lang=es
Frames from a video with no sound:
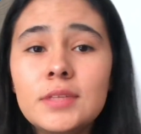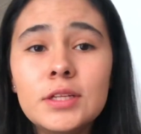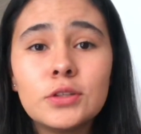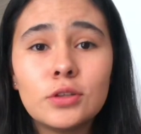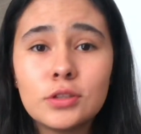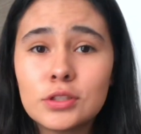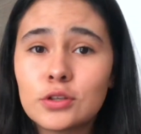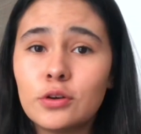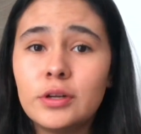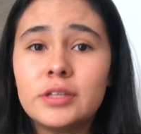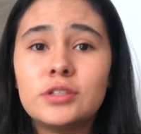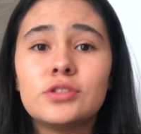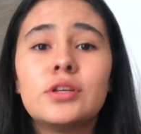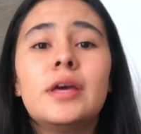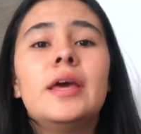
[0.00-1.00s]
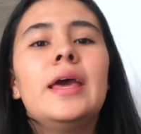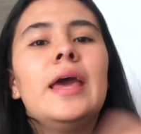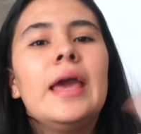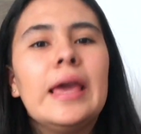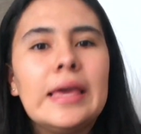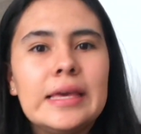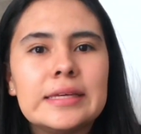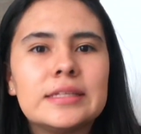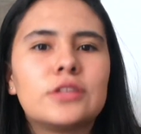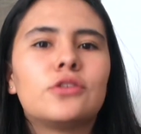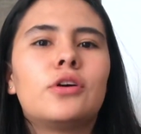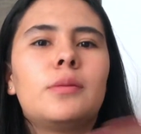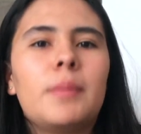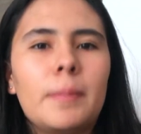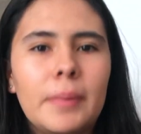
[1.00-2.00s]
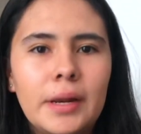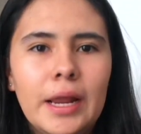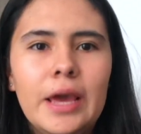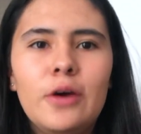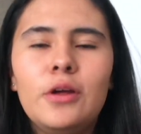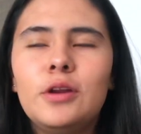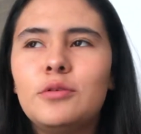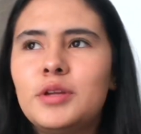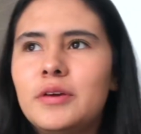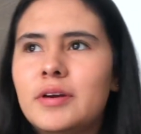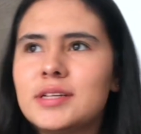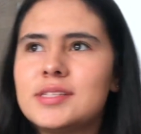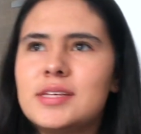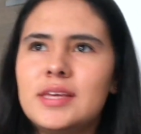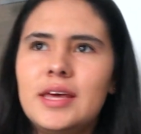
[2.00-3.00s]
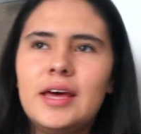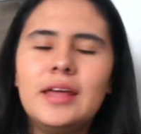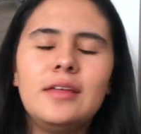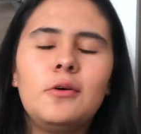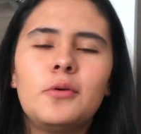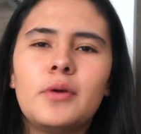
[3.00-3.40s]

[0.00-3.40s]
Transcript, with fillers: Entonces con ellos hice todo el papeleo de la universidad,